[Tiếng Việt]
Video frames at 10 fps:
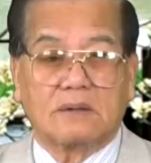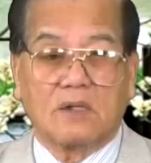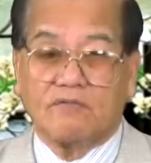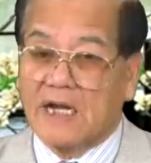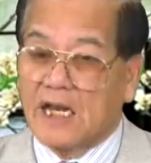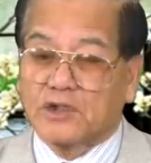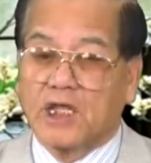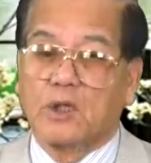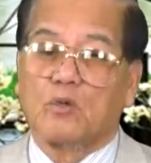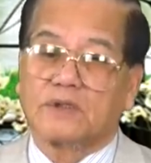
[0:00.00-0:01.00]
vẫn ăn
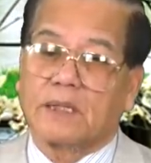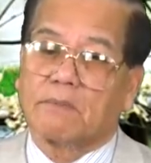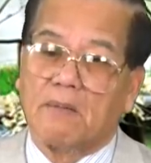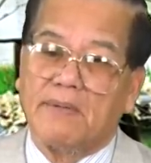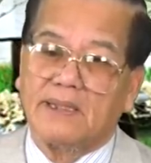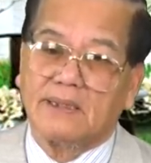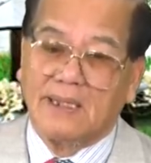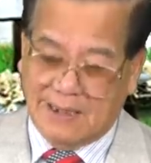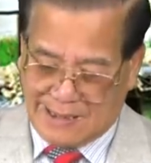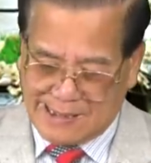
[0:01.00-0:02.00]
tiền của Tập Cận Bình.
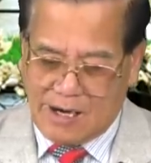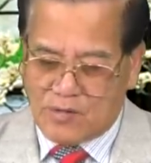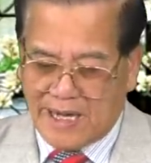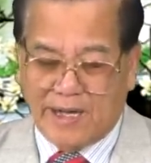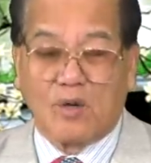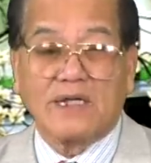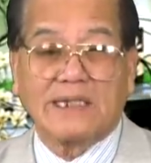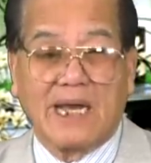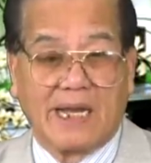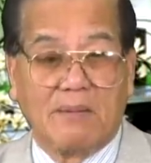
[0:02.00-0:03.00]
Cái câu này nói
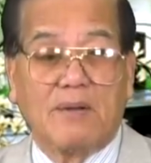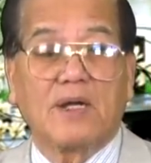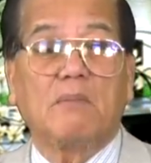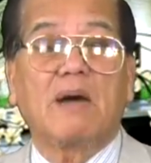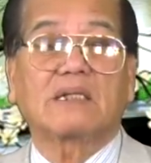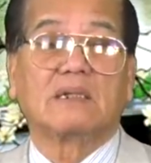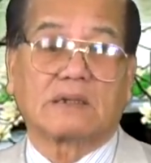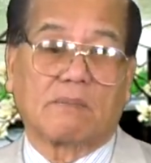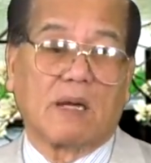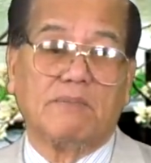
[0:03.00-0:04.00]
ra để mà nó bắt
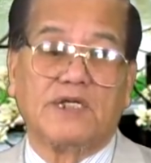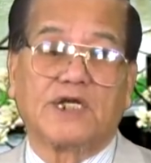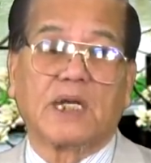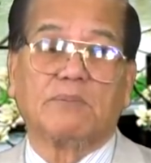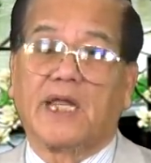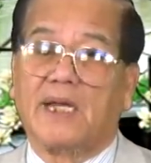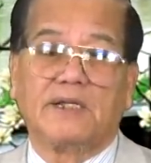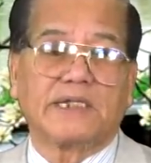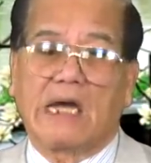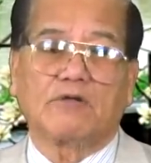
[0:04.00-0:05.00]
Tập Cận Bình đưa thêm tiền thì
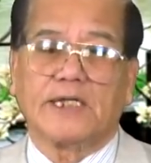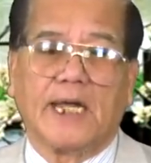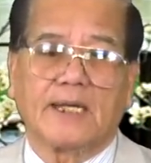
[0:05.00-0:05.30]
chả có gì hết.